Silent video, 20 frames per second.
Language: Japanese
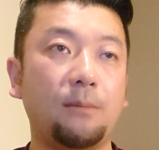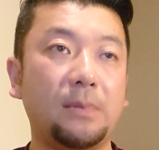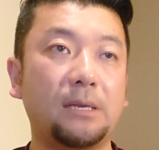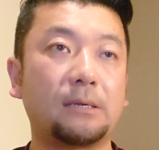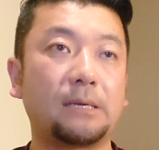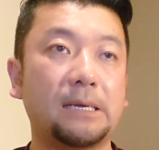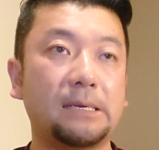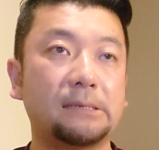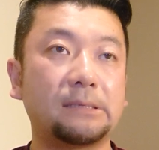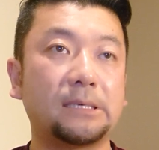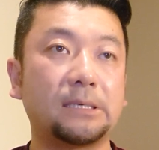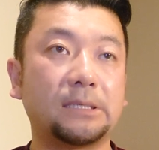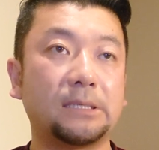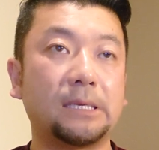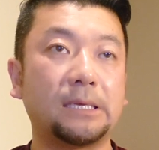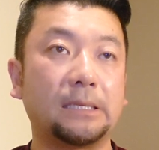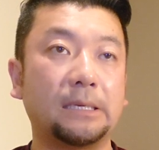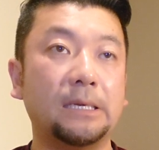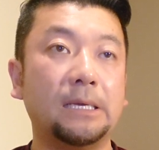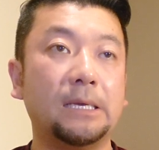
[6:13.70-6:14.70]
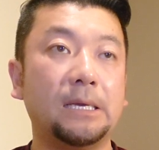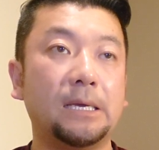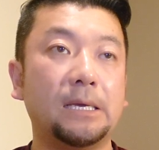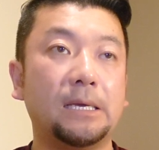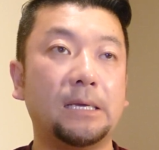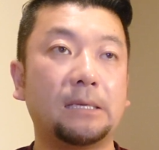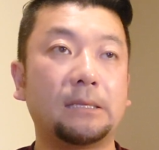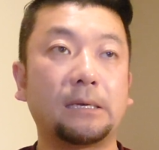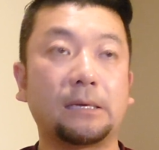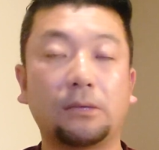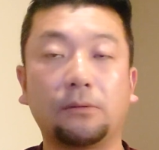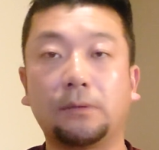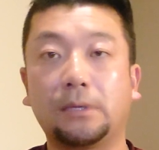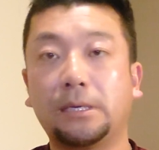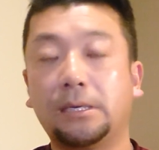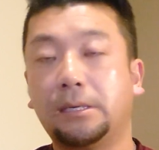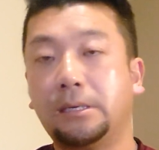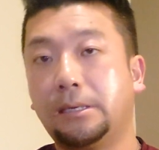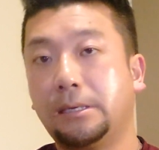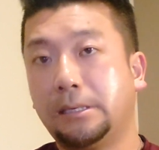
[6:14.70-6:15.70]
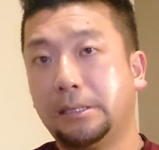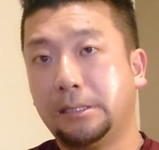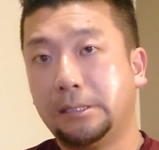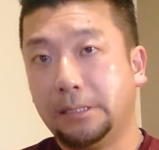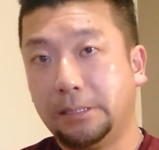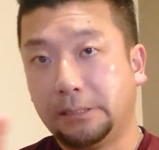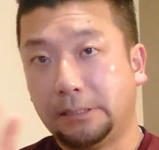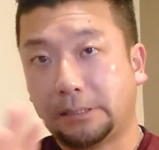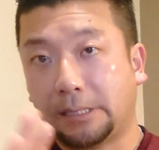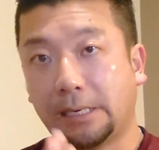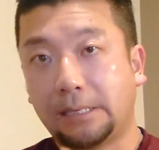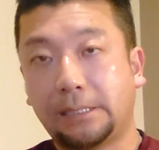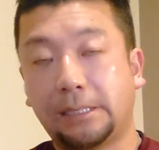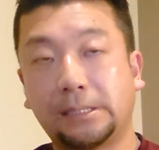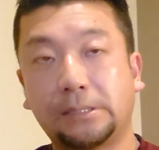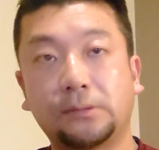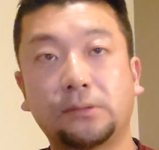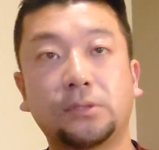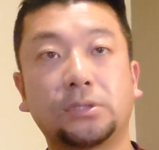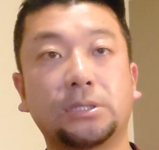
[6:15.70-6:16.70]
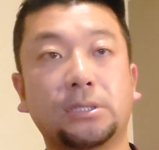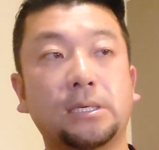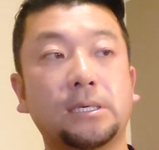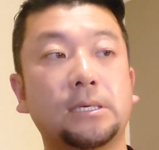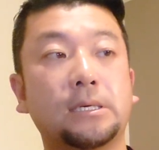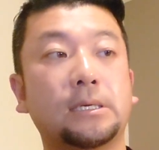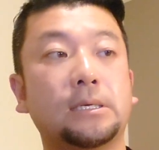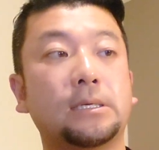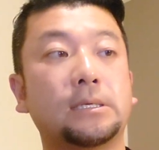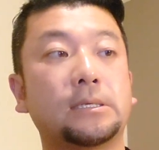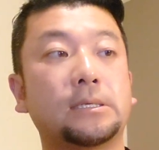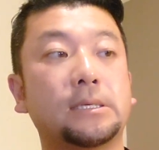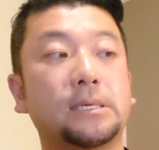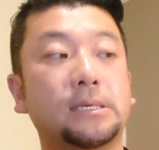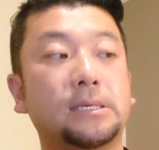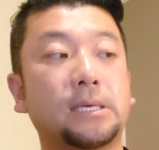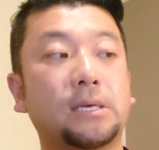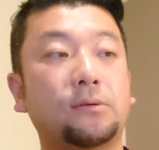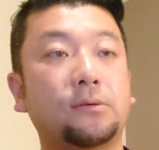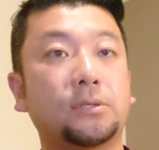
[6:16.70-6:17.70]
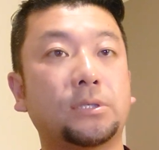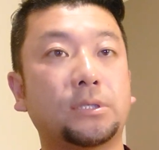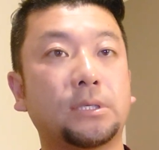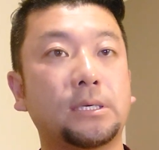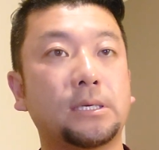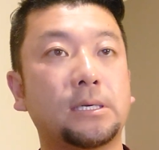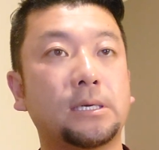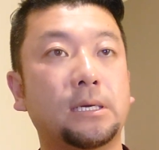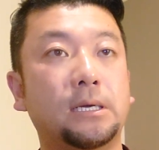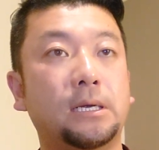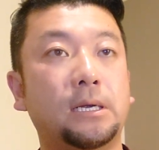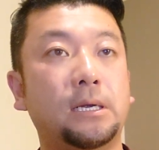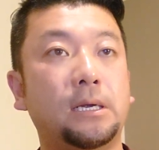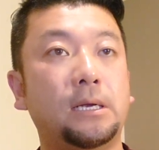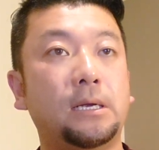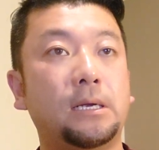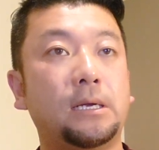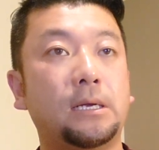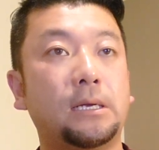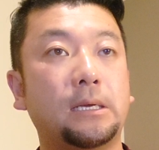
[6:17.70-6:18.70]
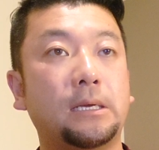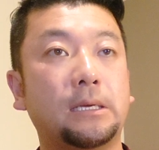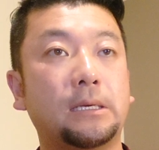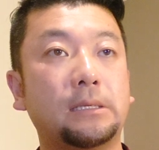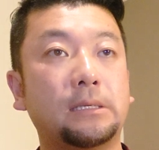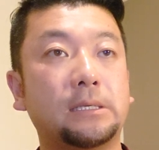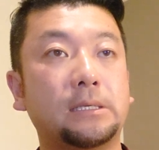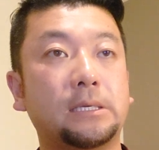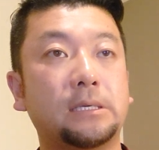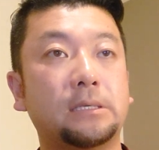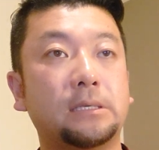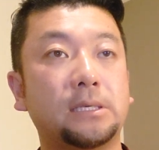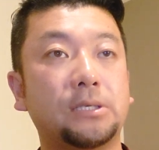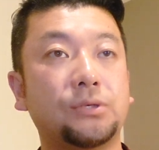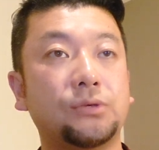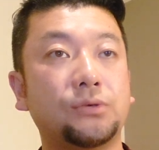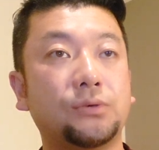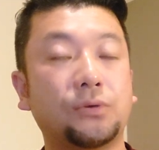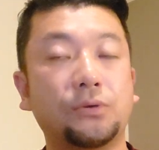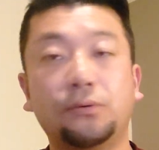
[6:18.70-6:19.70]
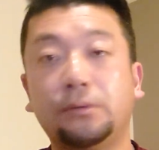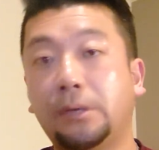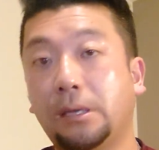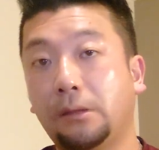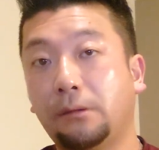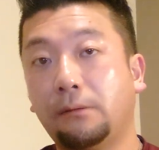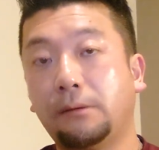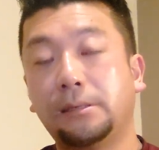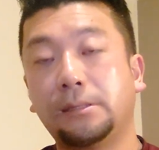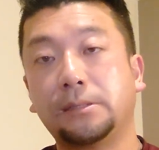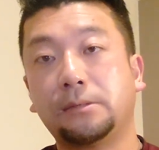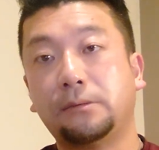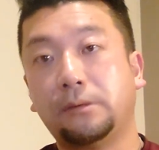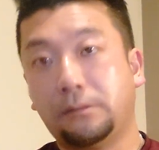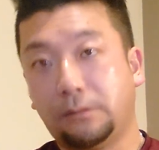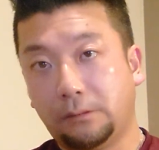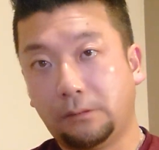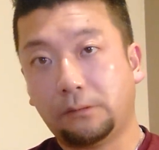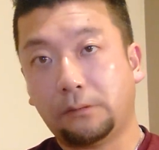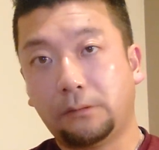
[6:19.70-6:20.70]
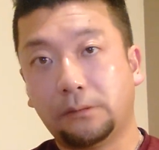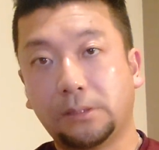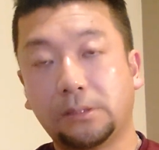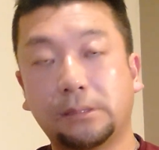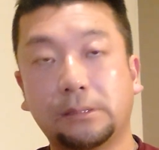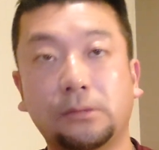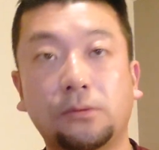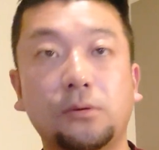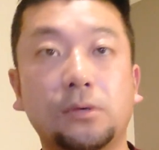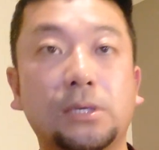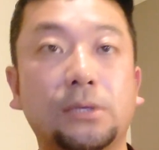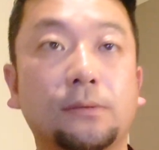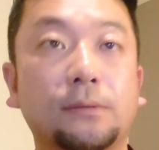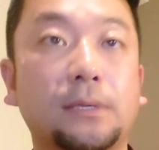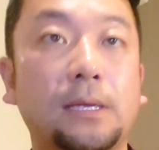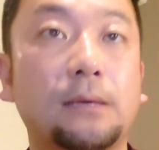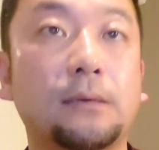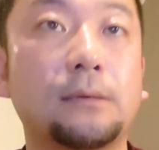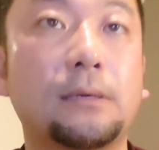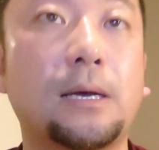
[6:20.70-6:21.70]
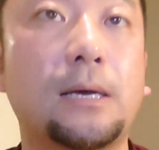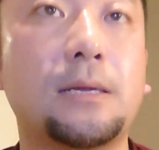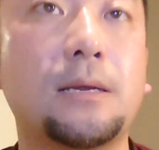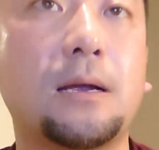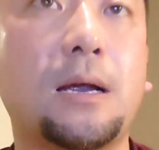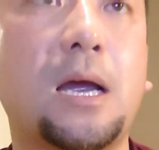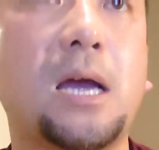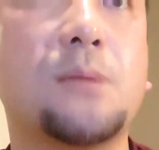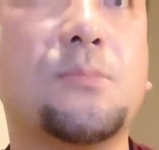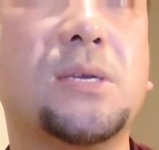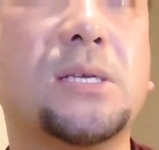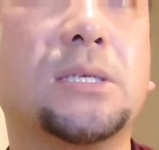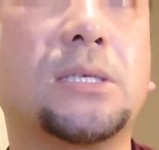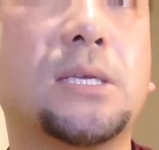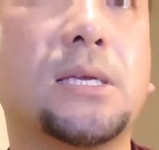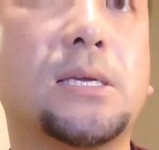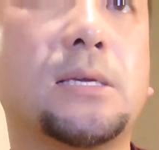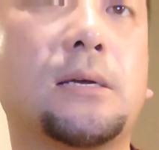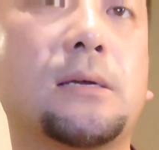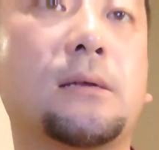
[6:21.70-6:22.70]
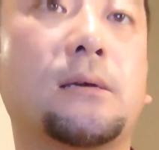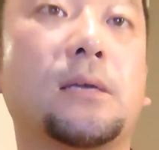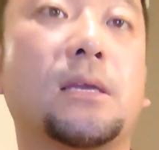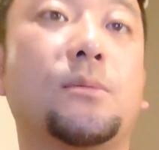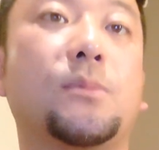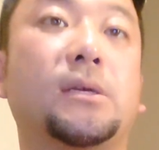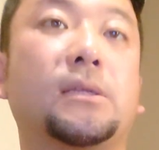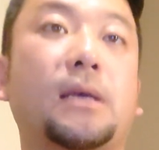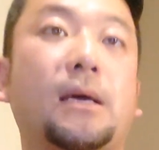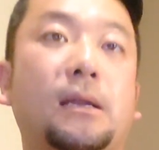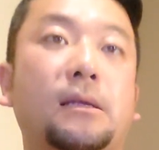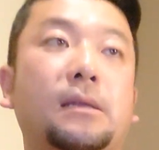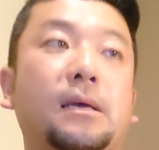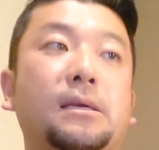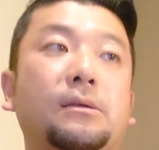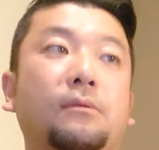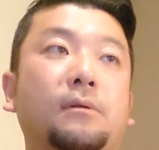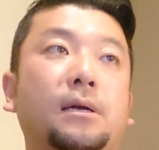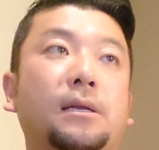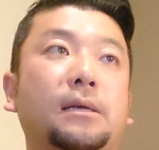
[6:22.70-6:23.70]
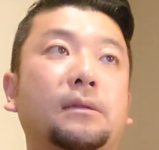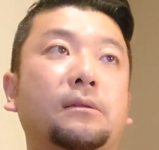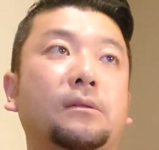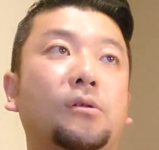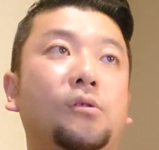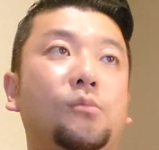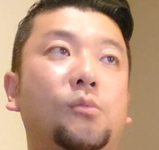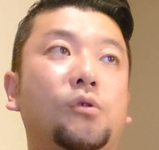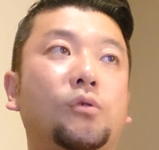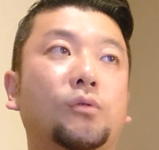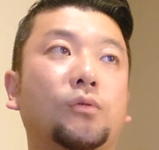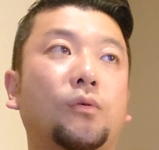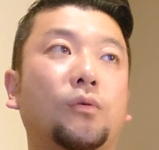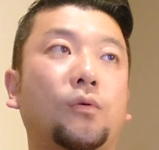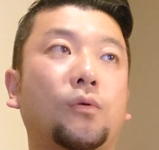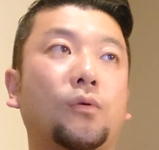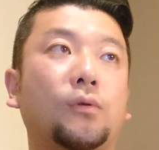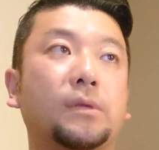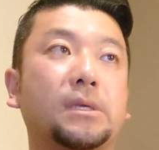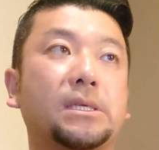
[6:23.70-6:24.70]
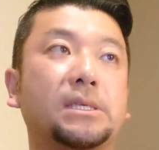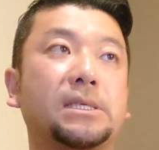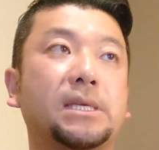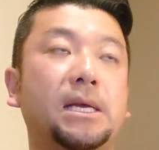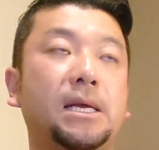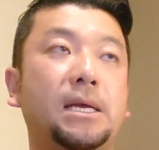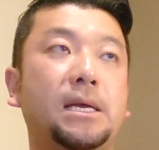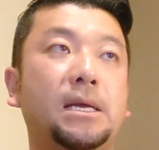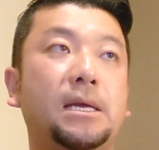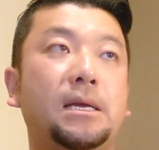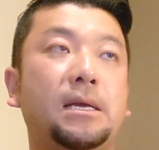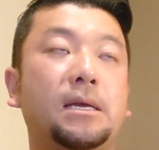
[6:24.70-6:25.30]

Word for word: まだ開発はしてない、だけどね、開発をして生産をして、2029年といわれず本当早期の段階で配備していかなければならないのかなと思うところです。